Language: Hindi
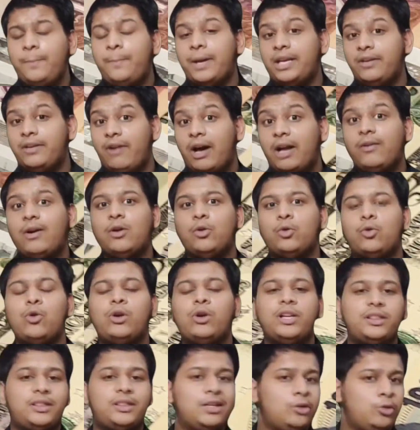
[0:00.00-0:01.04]
उनके परिवार वालों को
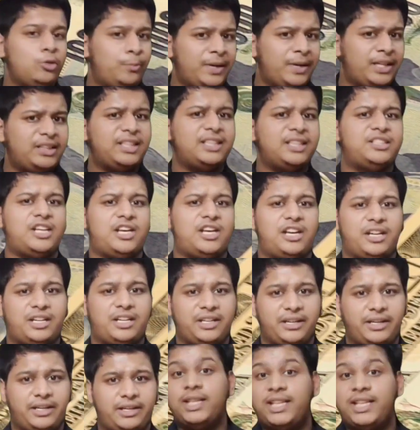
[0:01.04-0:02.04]
कितने रुपए दिए जा रहे